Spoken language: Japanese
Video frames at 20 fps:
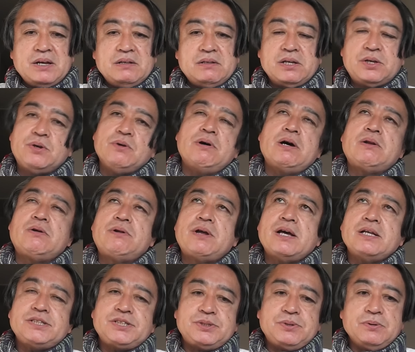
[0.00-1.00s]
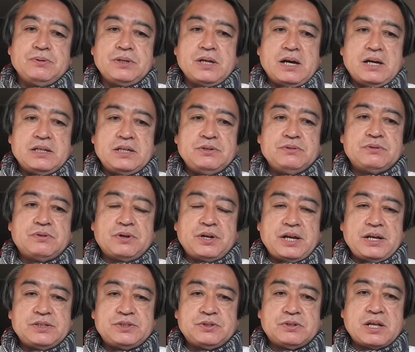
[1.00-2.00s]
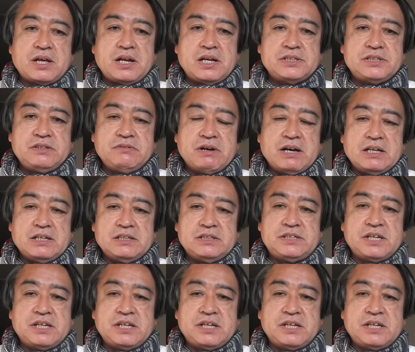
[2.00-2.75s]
で今日はあのランチ特ダーで言うとねちょっと話は